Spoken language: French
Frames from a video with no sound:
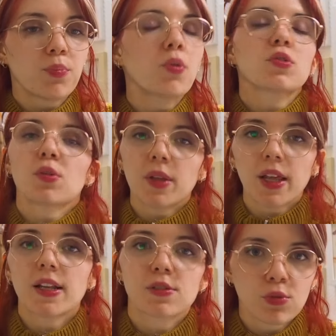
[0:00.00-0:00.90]
pour se mettre
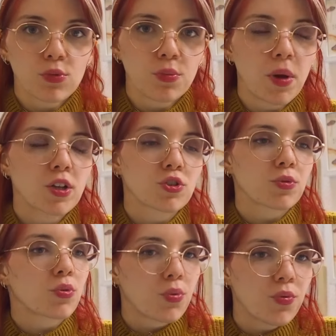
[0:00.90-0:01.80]
à la seconde main, je
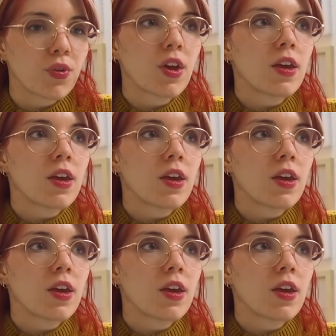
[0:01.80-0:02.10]
trouve.